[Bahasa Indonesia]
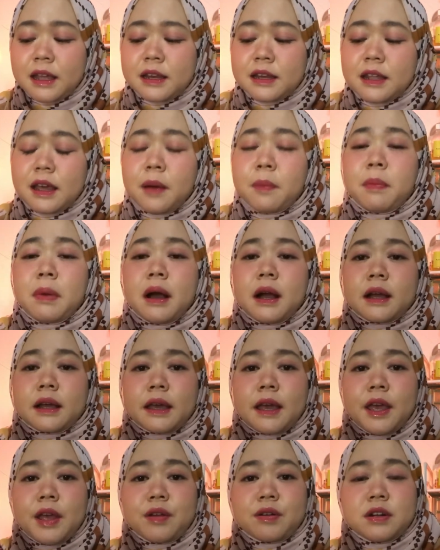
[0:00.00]
dia
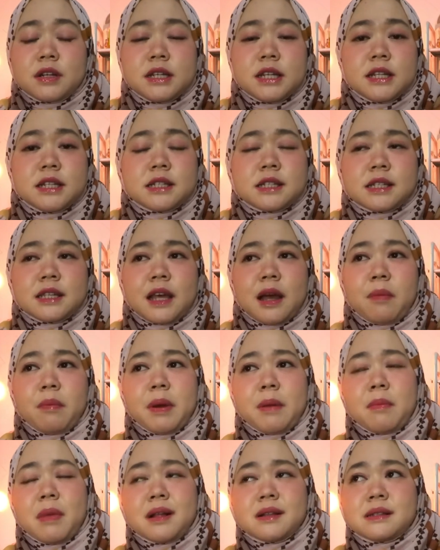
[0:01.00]
pakai ingredients yang
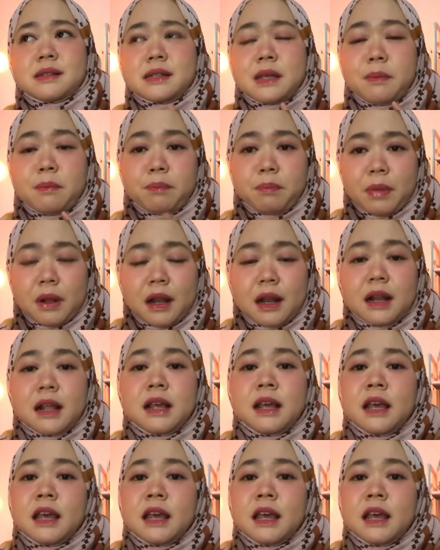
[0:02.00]
memang simple